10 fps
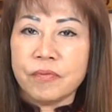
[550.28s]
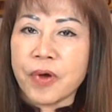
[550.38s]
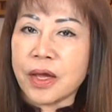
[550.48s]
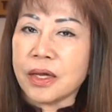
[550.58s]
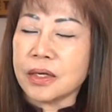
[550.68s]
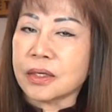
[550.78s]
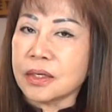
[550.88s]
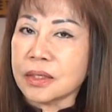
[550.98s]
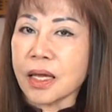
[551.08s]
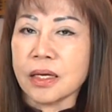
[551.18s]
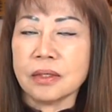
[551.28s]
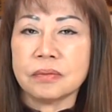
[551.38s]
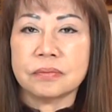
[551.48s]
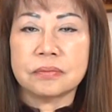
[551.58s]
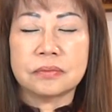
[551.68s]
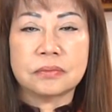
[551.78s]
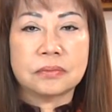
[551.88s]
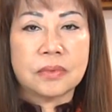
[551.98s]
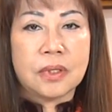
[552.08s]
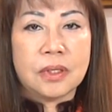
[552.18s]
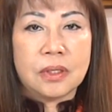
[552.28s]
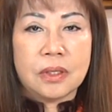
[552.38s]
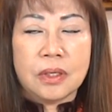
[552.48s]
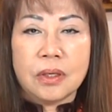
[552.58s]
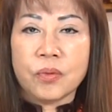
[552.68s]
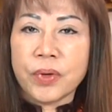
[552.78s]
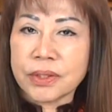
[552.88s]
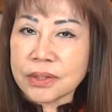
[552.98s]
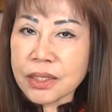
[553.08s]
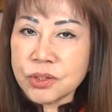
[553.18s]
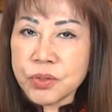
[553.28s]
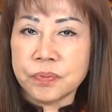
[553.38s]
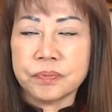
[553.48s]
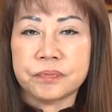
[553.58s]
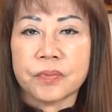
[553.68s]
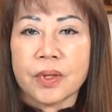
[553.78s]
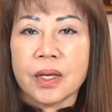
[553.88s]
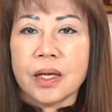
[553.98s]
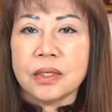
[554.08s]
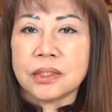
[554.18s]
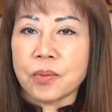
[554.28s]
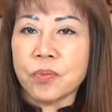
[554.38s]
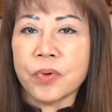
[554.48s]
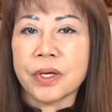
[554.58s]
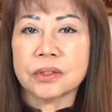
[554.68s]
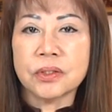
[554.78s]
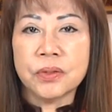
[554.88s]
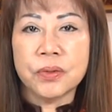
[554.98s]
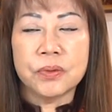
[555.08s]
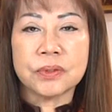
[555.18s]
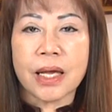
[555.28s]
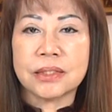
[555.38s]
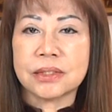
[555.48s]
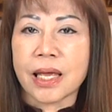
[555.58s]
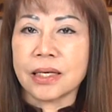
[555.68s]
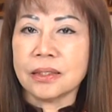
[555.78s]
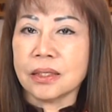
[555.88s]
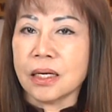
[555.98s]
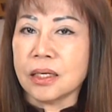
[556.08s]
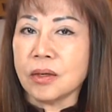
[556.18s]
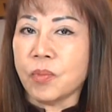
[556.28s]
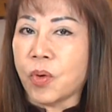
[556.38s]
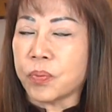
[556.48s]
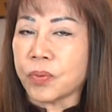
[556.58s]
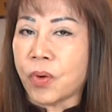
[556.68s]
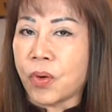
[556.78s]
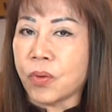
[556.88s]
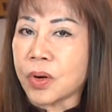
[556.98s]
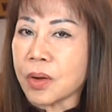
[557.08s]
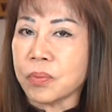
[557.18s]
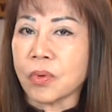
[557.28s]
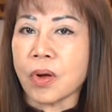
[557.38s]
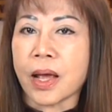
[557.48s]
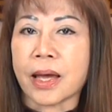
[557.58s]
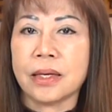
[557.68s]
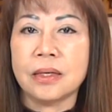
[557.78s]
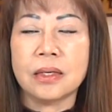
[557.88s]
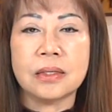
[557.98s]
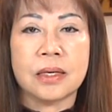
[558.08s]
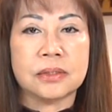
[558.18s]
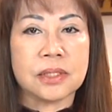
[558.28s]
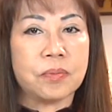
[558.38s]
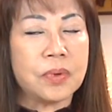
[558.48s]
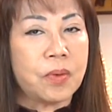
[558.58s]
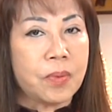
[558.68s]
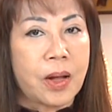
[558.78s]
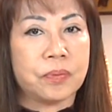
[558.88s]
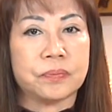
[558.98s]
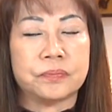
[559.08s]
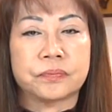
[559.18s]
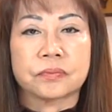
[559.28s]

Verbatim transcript: Về kinh tế, nguyên tắc chung, trọng quyền tư hữu tài sản đến một độ không có hại đến đời sống công cộng.